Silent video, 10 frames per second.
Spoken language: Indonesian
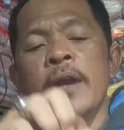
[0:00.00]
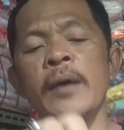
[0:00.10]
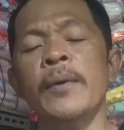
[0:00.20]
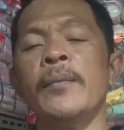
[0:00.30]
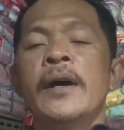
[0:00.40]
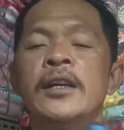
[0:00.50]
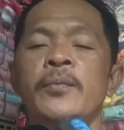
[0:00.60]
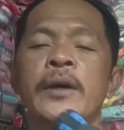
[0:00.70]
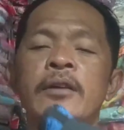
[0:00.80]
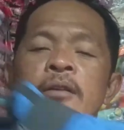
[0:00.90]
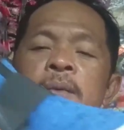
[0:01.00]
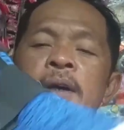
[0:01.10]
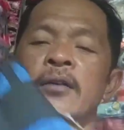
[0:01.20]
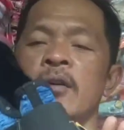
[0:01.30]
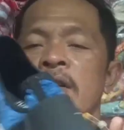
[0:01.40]
berapa bang di bandar
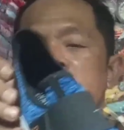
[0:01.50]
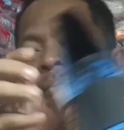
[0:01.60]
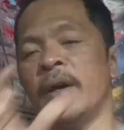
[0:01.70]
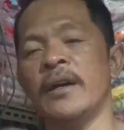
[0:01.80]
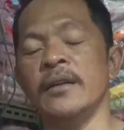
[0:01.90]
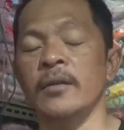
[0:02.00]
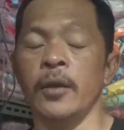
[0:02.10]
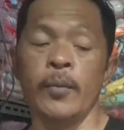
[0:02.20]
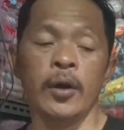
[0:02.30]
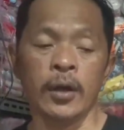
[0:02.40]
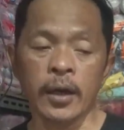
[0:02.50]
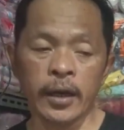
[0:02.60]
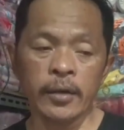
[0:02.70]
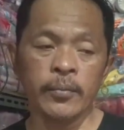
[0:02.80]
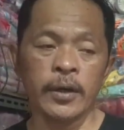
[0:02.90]
bang kok keren banget emang
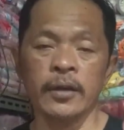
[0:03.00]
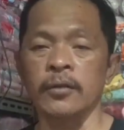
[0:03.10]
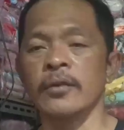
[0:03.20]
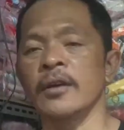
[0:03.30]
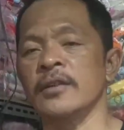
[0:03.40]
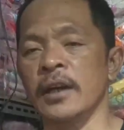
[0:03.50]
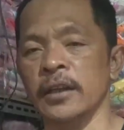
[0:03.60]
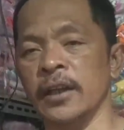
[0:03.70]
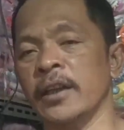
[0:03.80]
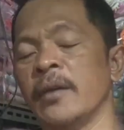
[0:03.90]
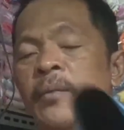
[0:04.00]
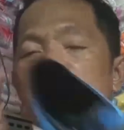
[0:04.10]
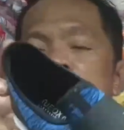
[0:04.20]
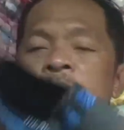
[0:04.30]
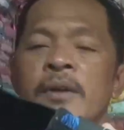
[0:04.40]
keren barangnya juga sangat enteng
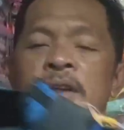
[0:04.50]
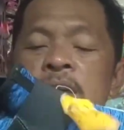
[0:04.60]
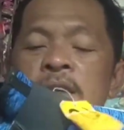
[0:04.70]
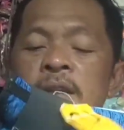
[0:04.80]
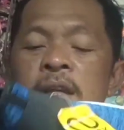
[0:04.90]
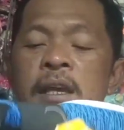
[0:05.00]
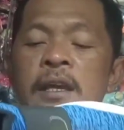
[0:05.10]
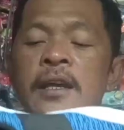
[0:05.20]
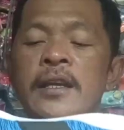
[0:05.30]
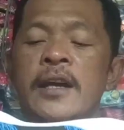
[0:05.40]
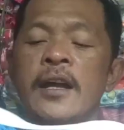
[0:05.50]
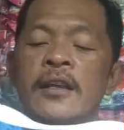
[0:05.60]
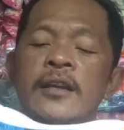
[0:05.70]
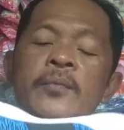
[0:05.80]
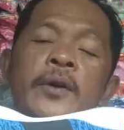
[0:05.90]
banget seperti ini ini
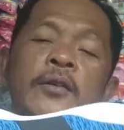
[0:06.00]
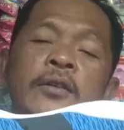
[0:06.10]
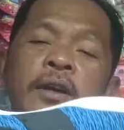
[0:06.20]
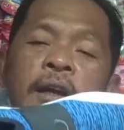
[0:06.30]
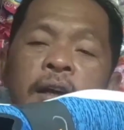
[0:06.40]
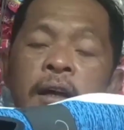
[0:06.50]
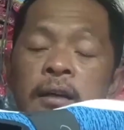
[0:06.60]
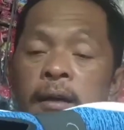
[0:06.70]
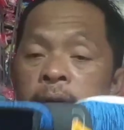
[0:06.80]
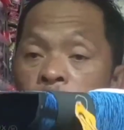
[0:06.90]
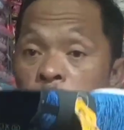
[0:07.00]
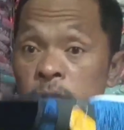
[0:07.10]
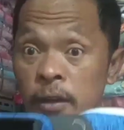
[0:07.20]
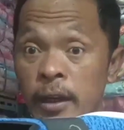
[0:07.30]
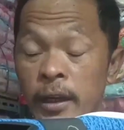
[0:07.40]
hanya dibanderol dengan harga
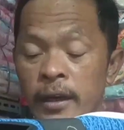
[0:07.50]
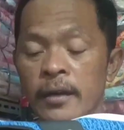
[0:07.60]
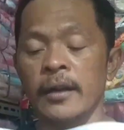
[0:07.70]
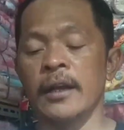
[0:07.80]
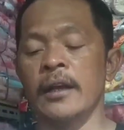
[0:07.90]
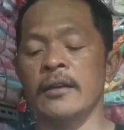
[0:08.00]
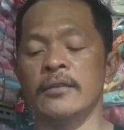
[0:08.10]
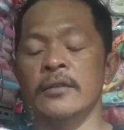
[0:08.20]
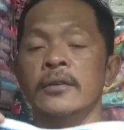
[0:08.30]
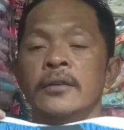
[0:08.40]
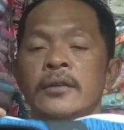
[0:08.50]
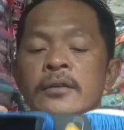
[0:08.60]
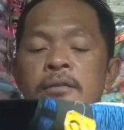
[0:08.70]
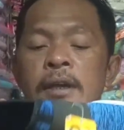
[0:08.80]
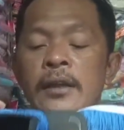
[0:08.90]
grosir
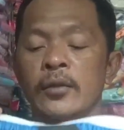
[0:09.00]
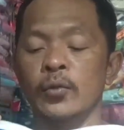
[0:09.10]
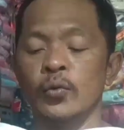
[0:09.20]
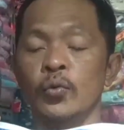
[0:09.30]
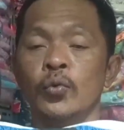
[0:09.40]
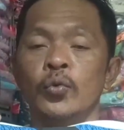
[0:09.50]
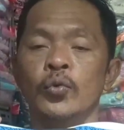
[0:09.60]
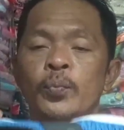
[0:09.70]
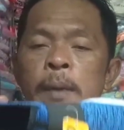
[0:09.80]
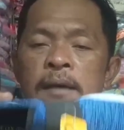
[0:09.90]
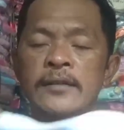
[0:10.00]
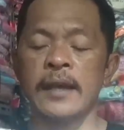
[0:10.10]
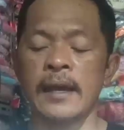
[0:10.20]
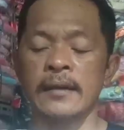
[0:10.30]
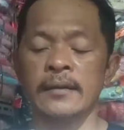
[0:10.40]
Eh, satu
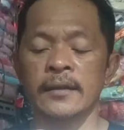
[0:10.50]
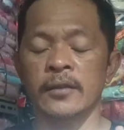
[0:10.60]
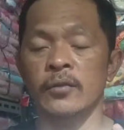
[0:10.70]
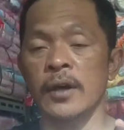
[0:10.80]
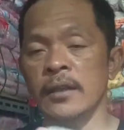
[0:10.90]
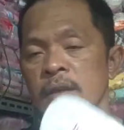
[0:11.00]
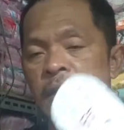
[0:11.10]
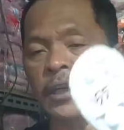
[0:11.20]
pasang itu hanya